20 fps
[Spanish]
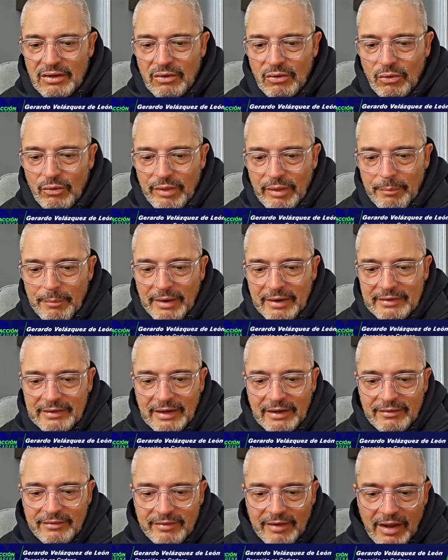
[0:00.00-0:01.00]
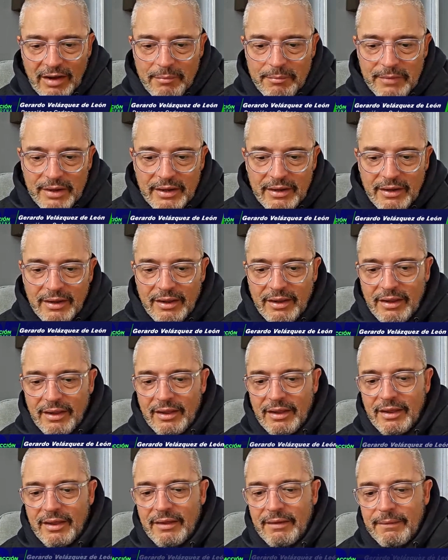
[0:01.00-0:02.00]
o de Martín Anselmi,
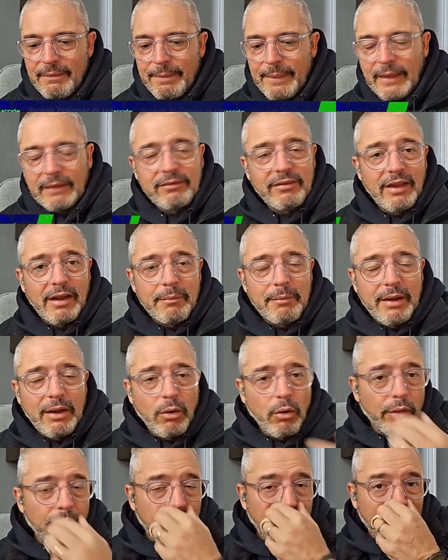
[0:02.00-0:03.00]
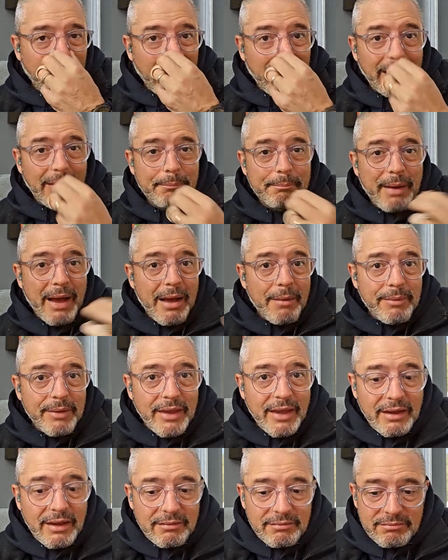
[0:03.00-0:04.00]
Anselmi o de
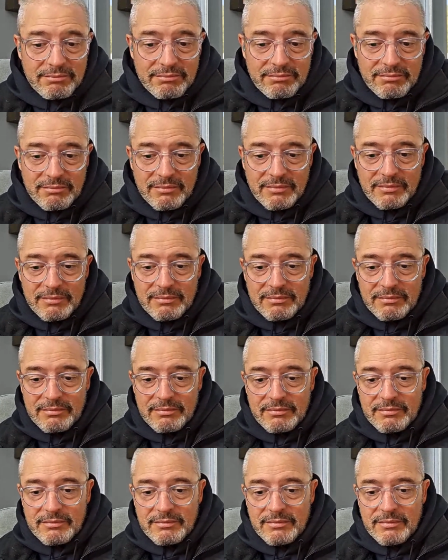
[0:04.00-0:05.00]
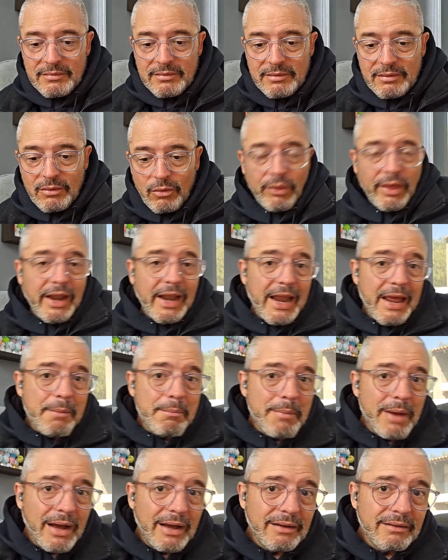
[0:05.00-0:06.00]
Pavia o de
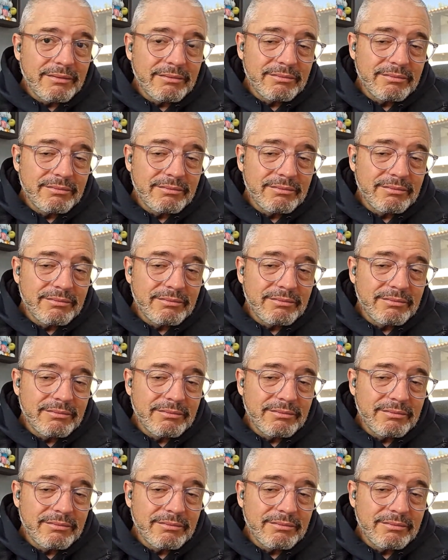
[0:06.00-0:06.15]
Lema?